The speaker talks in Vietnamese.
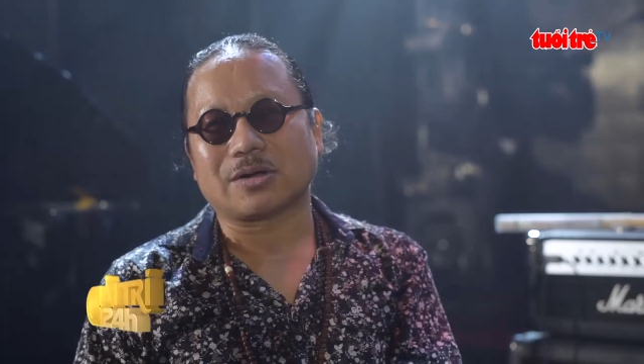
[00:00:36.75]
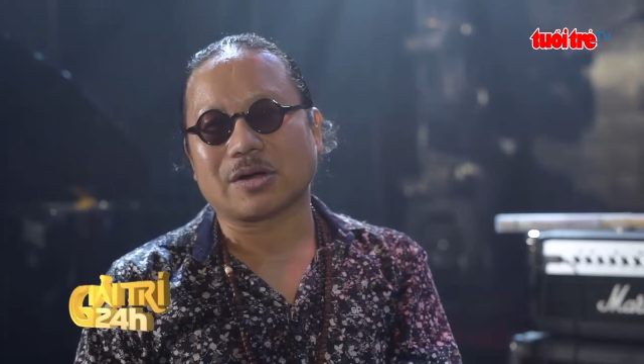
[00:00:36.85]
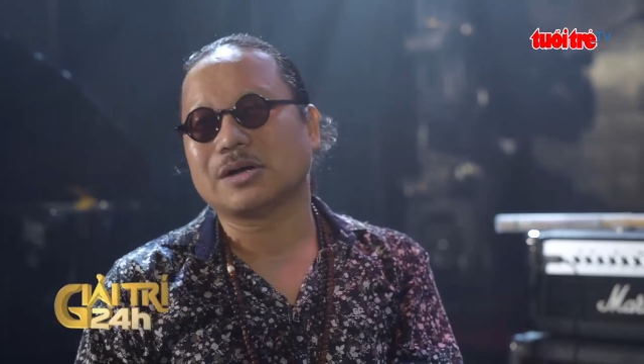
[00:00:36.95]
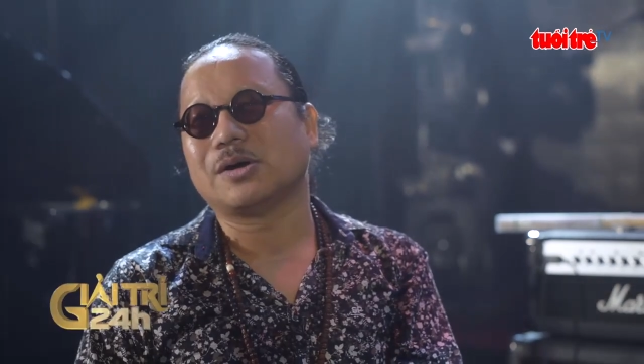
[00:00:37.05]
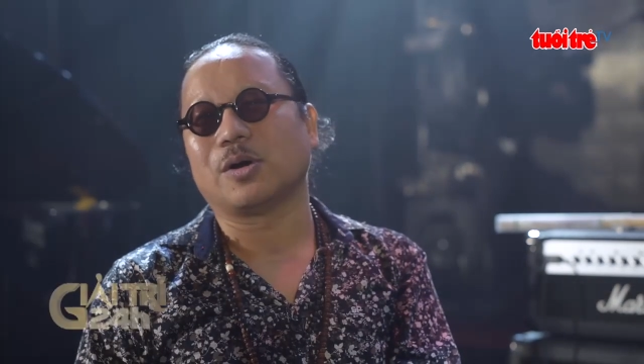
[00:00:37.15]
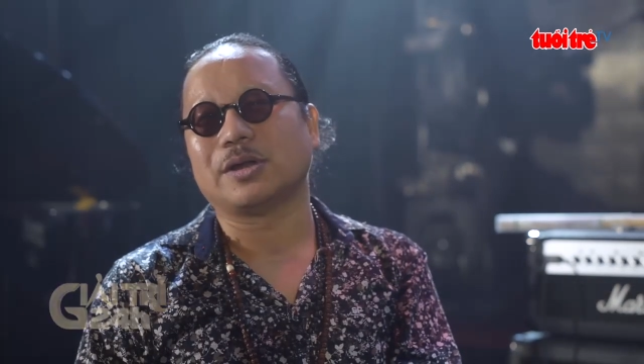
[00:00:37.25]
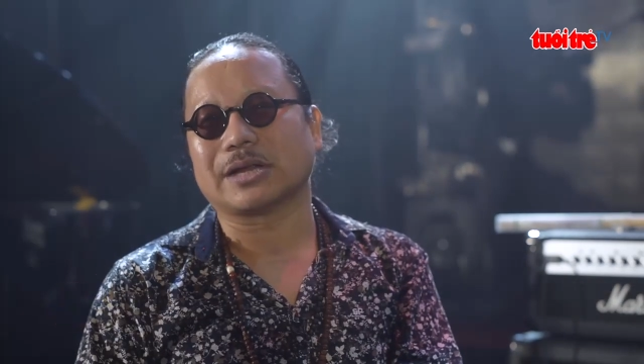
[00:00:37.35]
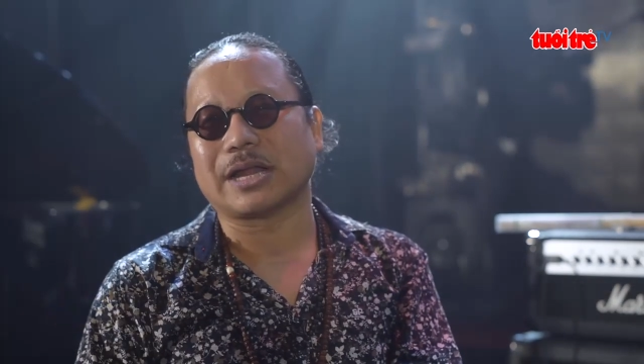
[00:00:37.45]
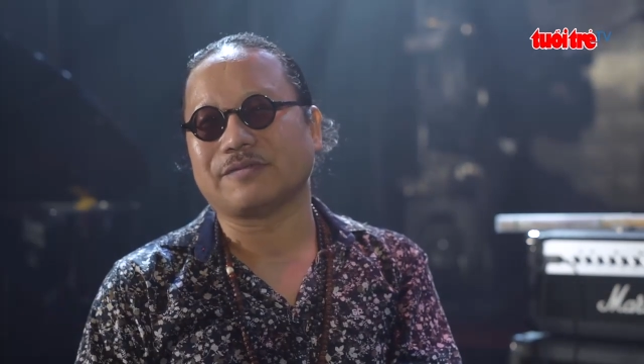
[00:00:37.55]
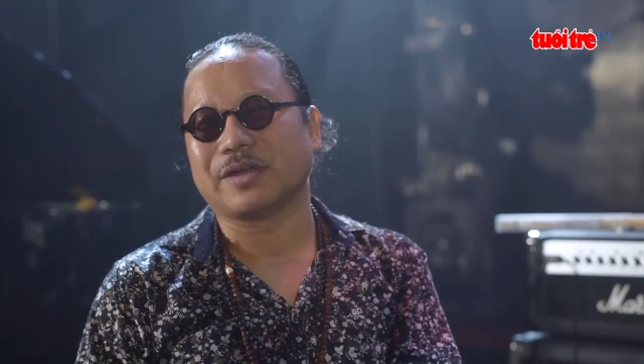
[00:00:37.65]
có cơ hội
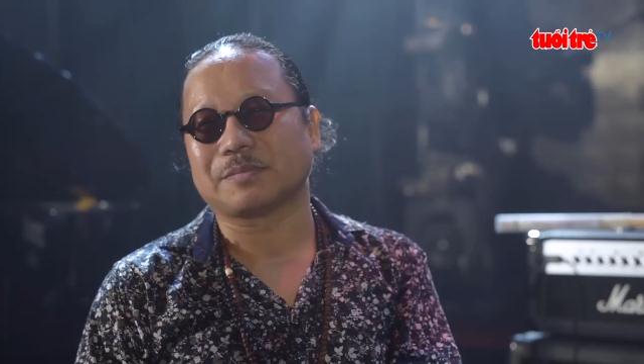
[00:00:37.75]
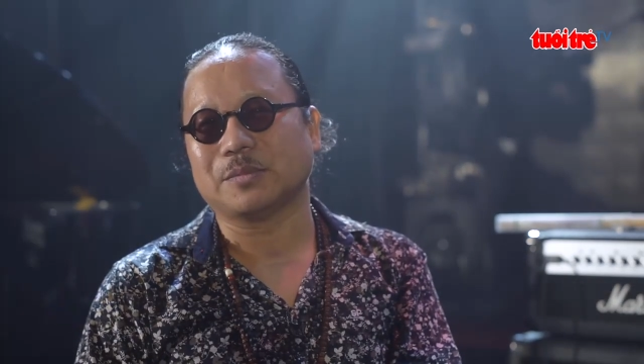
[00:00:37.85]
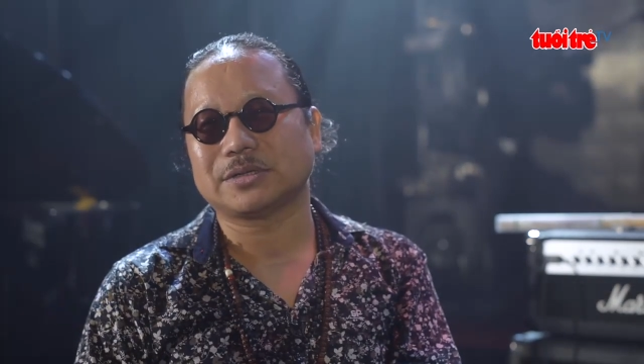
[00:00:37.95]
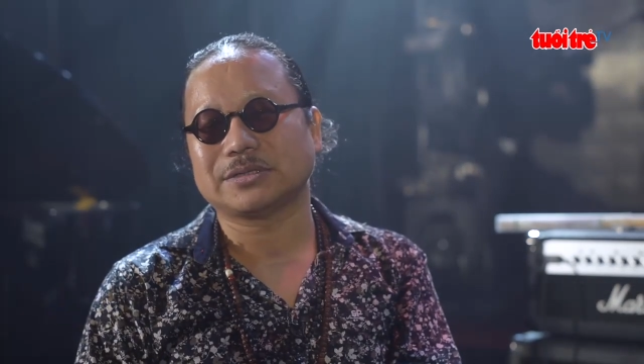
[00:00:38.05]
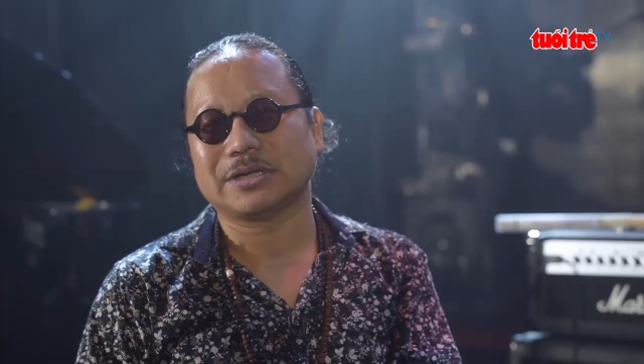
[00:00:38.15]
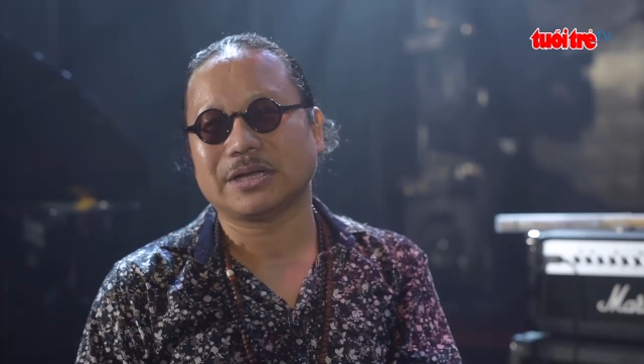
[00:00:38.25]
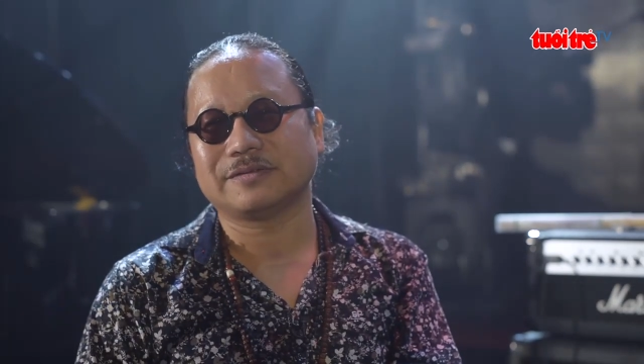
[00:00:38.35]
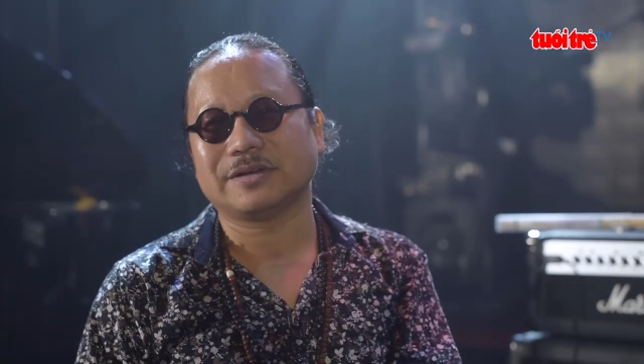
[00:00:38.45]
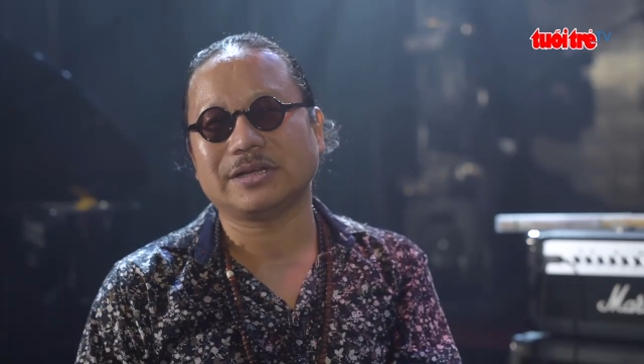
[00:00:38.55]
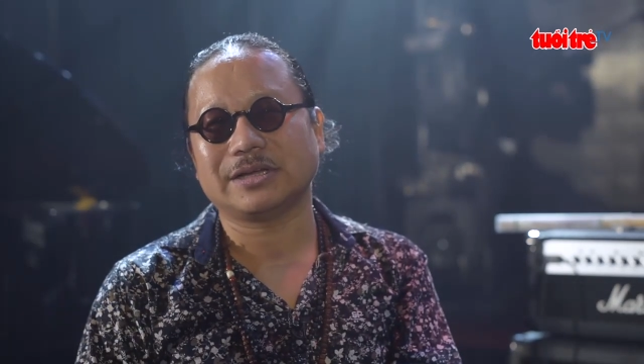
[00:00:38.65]
được làm việc với ờ,
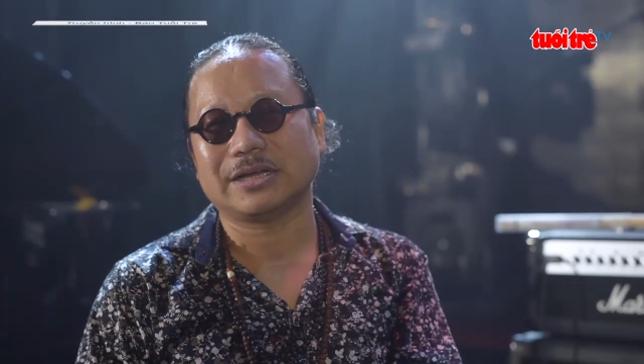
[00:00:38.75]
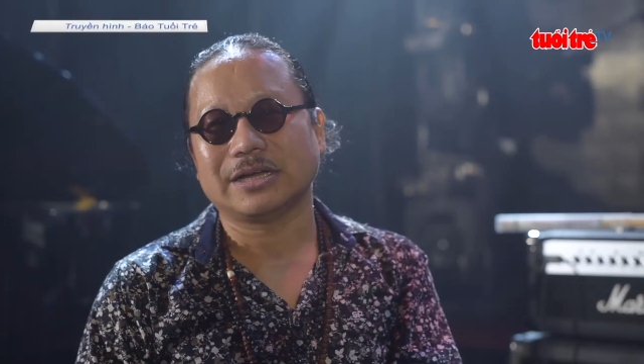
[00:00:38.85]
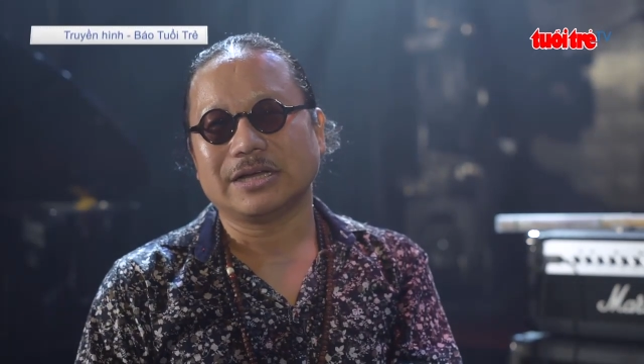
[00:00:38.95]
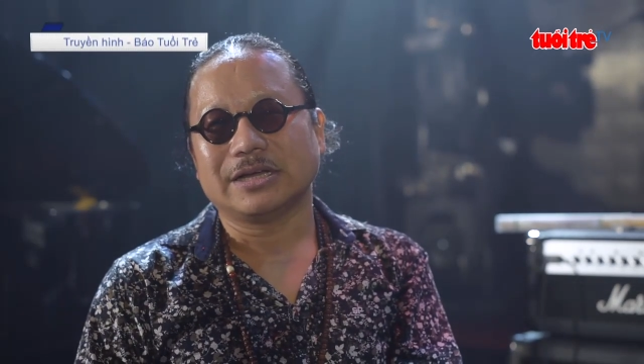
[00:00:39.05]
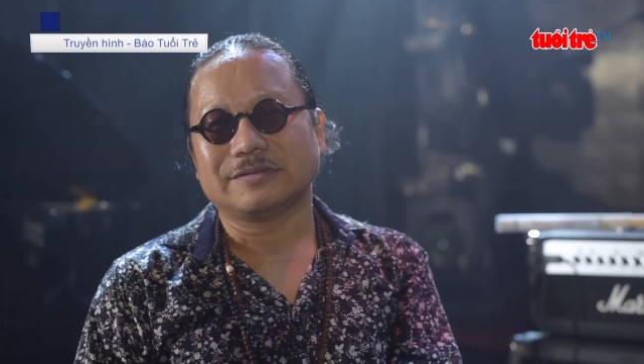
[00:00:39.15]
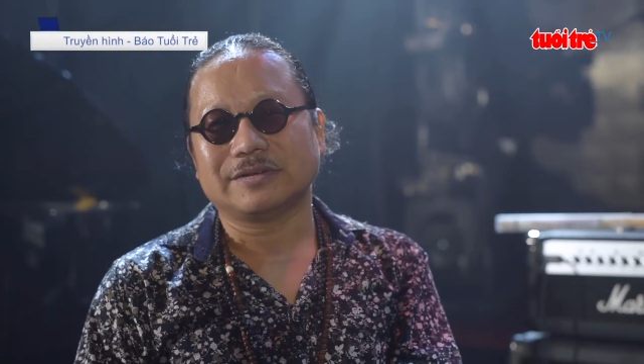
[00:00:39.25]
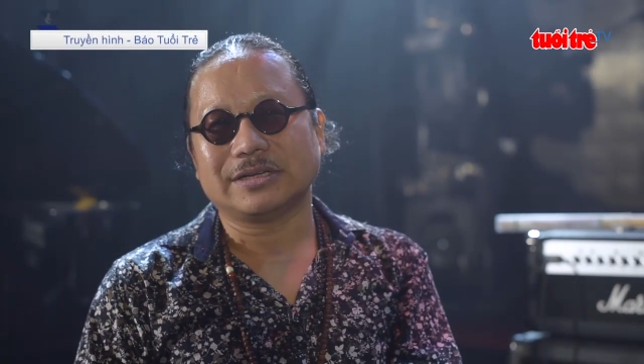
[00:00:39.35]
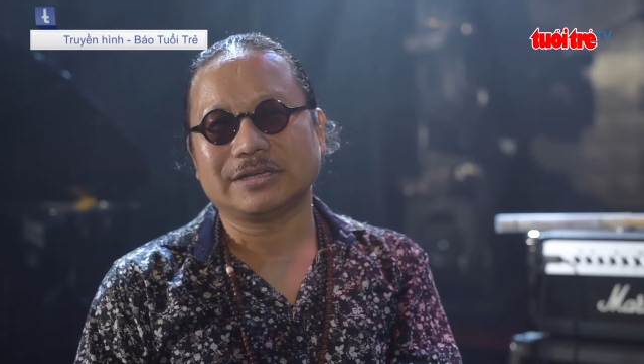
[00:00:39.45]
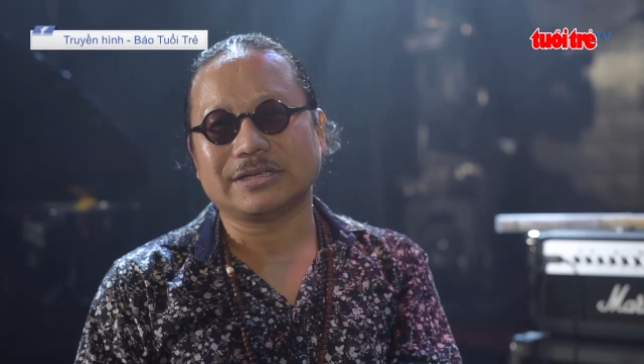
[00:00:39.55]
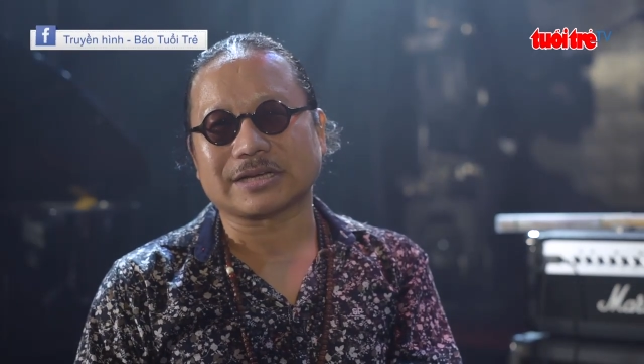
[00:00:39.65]
với,
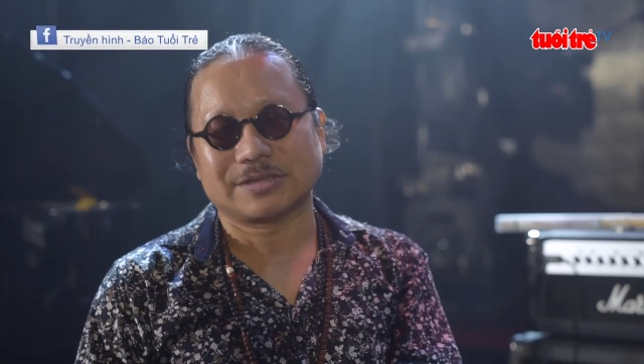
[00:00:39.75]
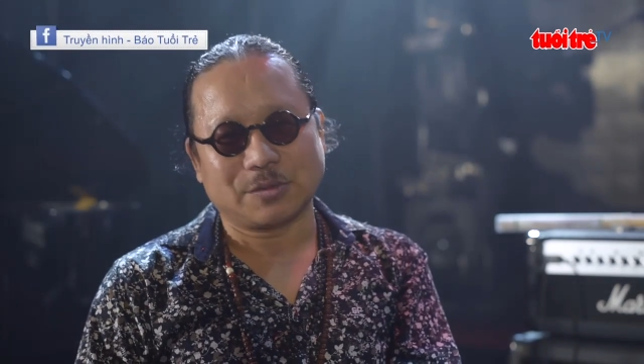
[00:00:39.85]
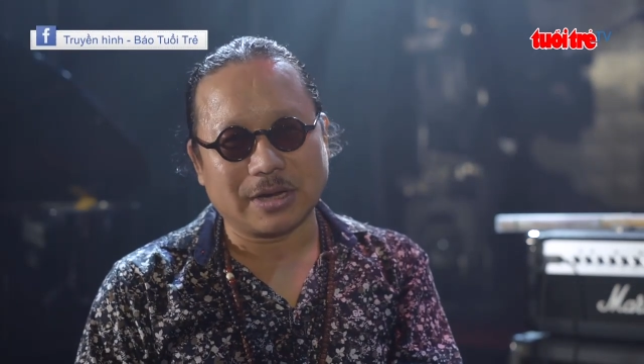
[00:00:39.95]
với nhạc sĩ